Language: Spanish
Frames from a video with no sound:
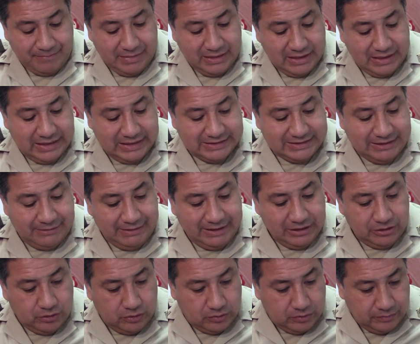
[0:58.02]
de este
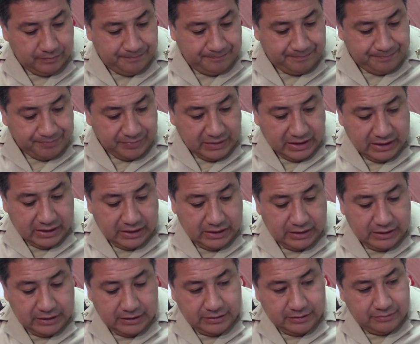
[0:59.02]
evento. Ese es Juan
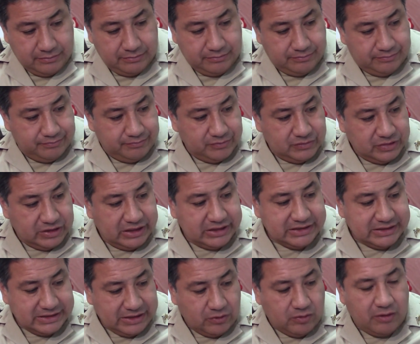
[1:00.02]
Bautista Aguirre. Ese
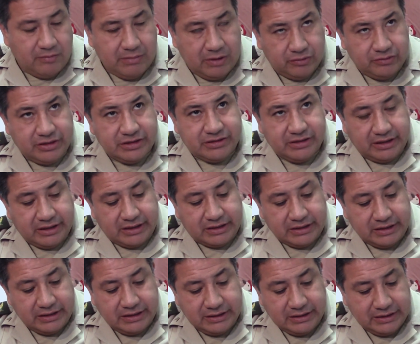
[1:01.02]
es de Juan Bautista Aguirre.
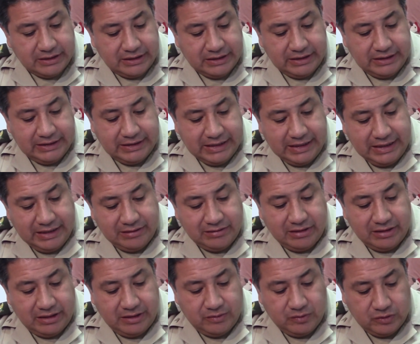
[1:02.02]
Y de ahí
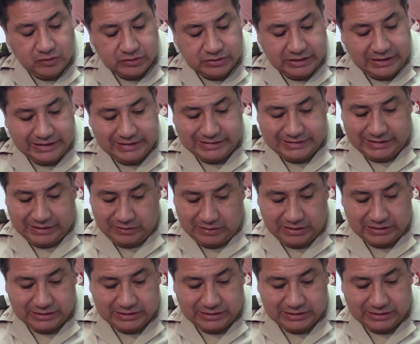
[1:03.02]
tenemos el, la